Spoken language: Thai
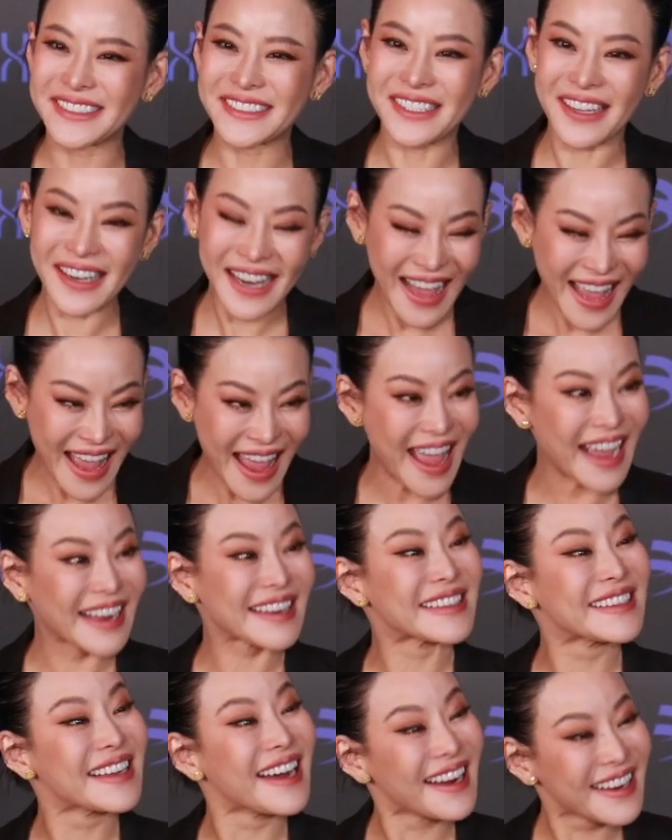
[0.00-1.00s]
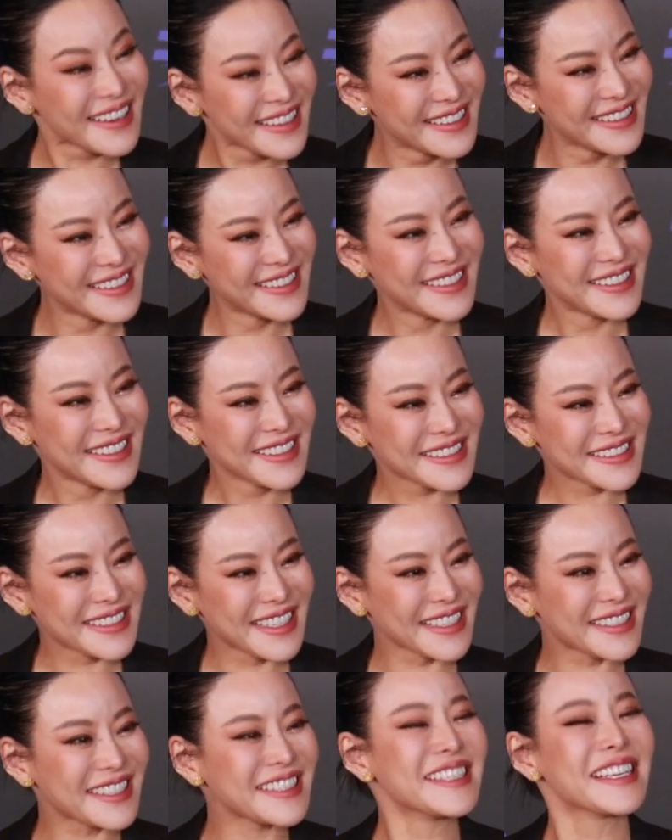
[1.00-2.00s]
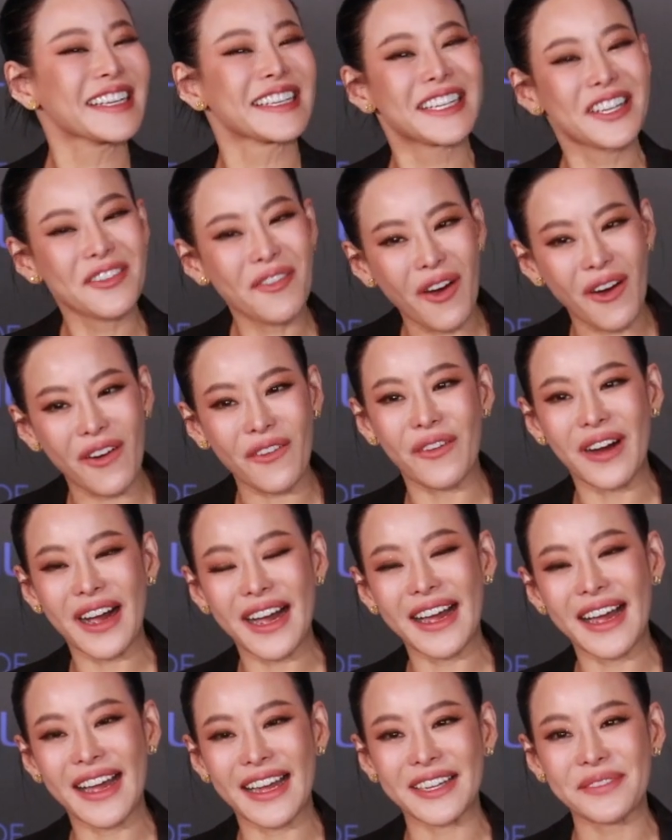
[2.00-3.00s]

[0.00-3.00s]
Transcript: ก็แรงเนอะแต่ก็อย่างที่บอกว่า